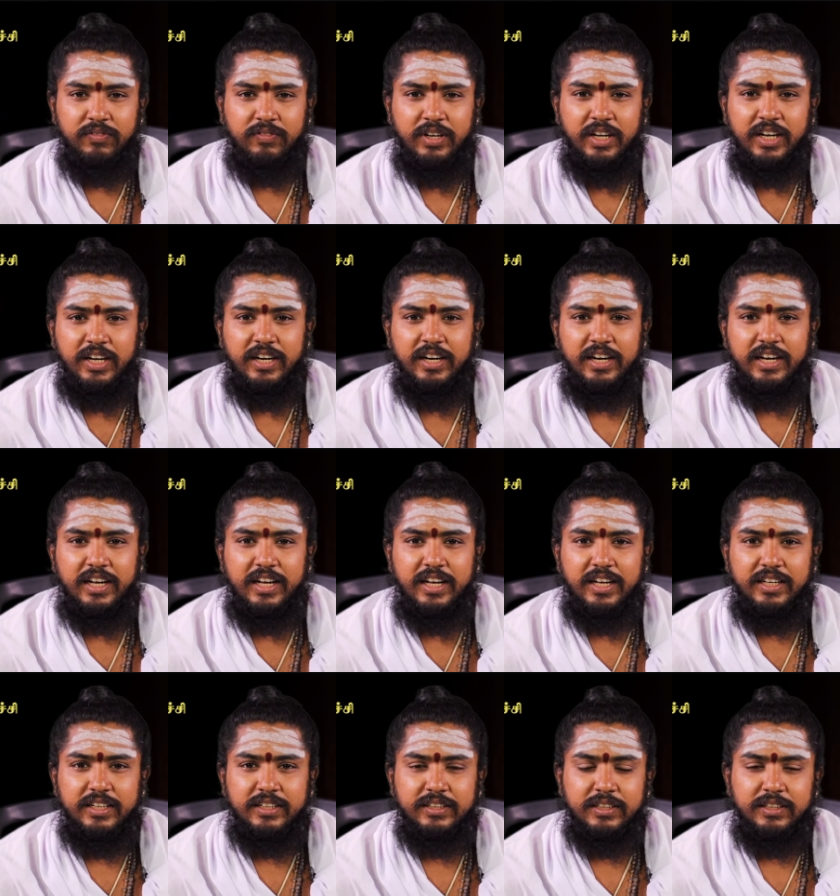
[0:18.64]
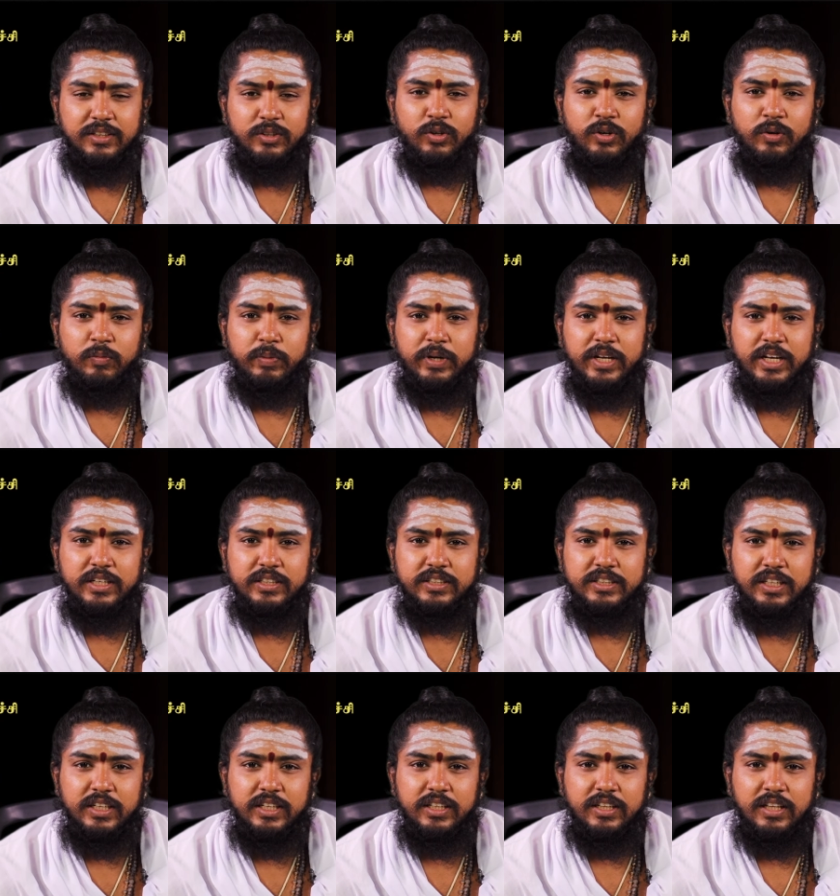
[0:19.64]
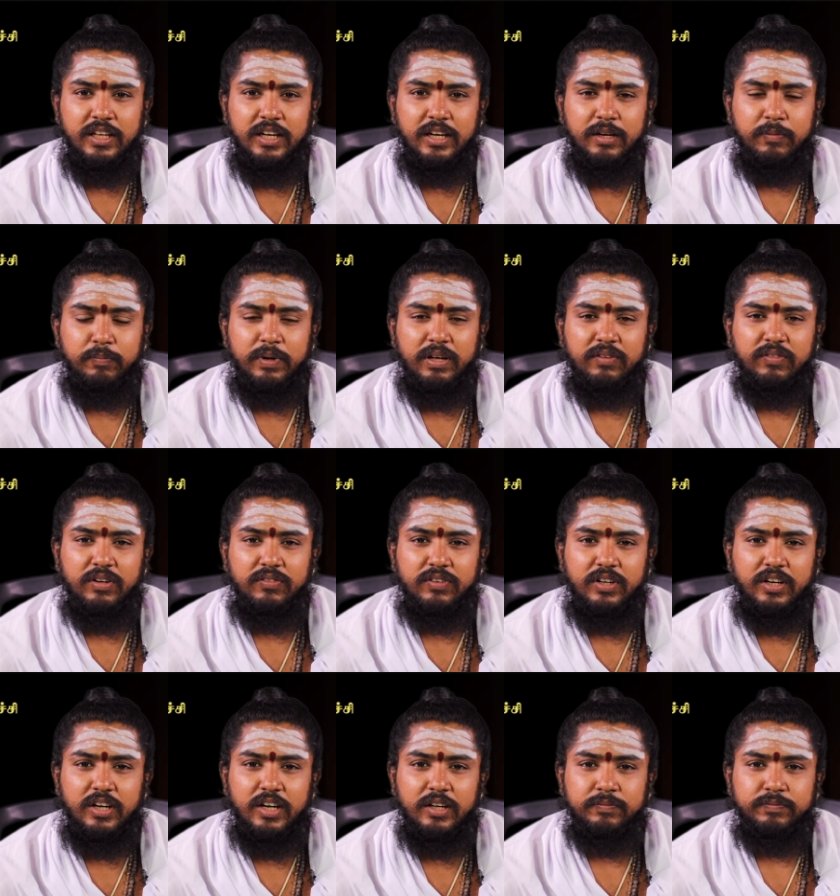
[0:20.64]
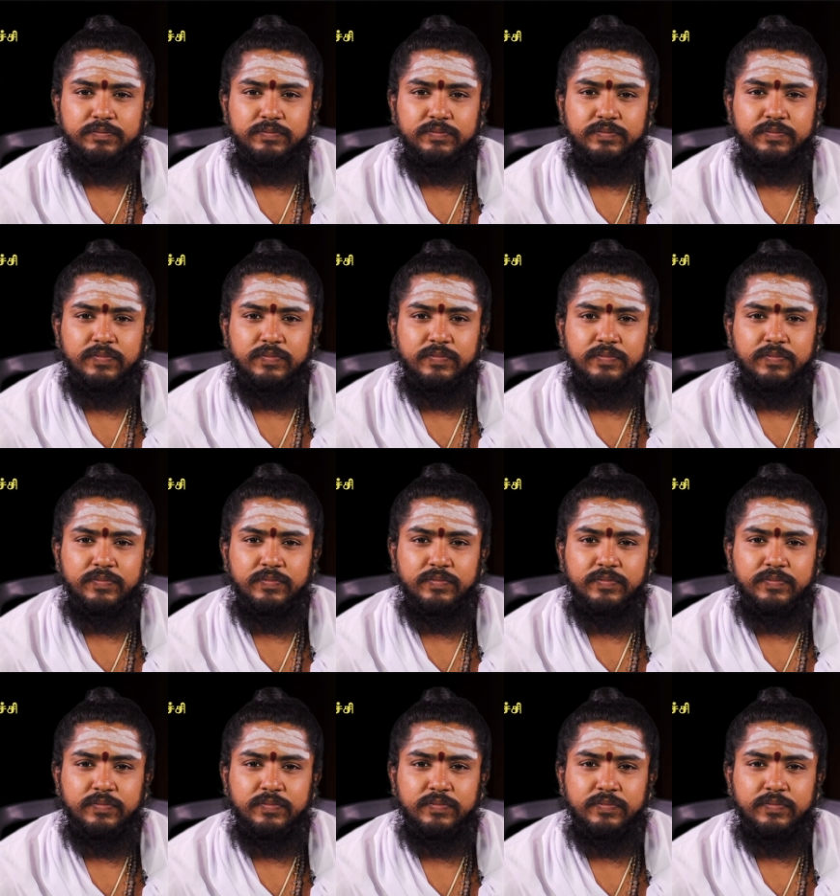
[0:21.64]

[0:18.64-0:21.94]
வருகின்ற குரு பயிற்சி இந்த பிளவ வருடம்